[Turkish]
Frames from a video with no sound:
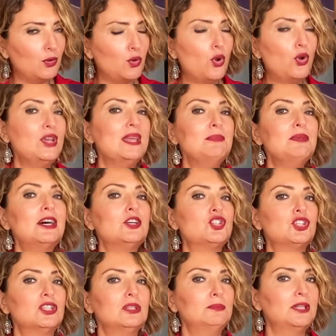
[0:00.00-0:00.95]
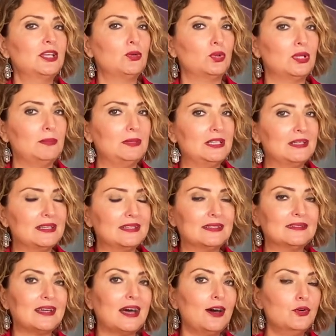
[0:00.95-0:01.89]
Önemli açılımlar olabilir ya
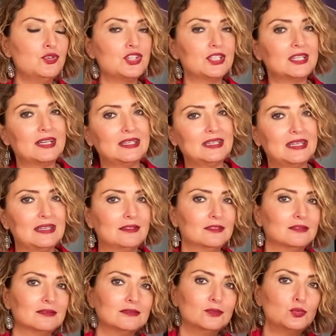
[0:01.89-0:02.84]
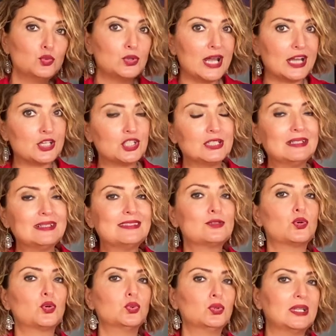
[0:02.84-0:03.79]
da daha önceden hani uğraştığınız
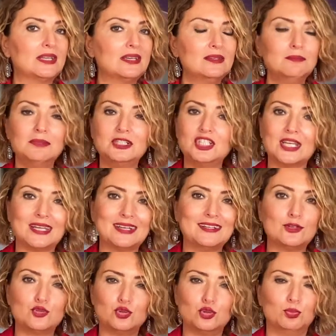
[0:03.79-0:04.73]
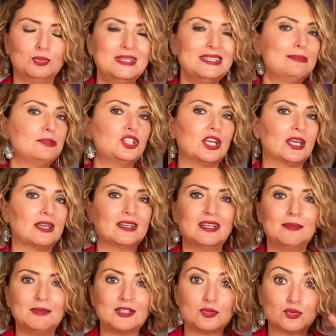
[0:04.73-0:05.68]
konuların bir şekilde sürpriz bir
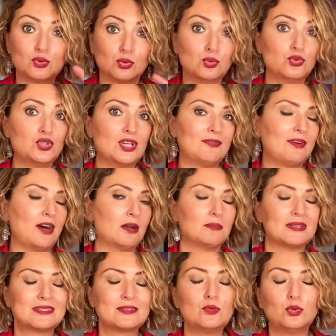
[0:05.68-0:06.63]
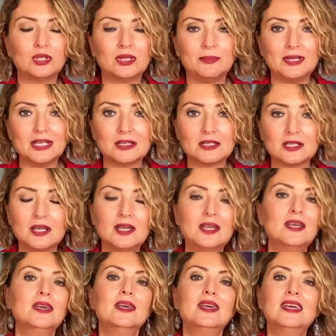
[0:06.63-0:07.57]
şekilde bir sonuca varması olabilir.
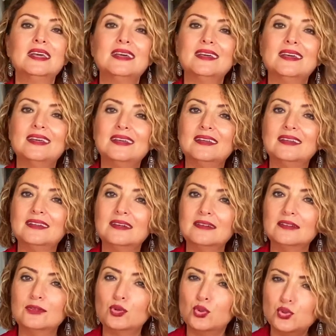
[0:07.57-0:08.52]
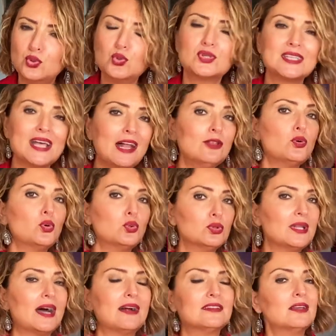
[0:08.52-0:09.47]
E, hukuksal
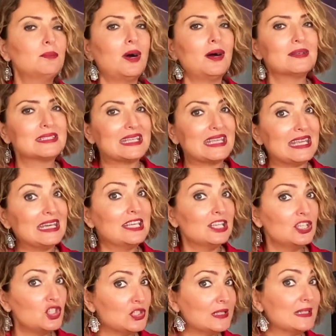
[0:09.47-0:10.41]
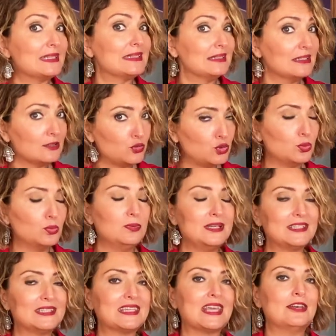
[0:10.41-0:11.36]
konularda bazı ilginç, hızlı,
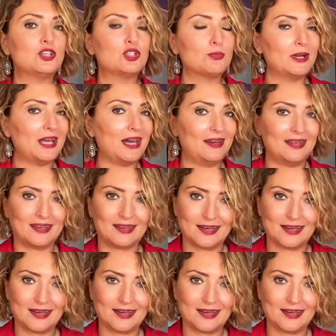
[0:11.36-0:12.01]
sürpriz gelişmelerle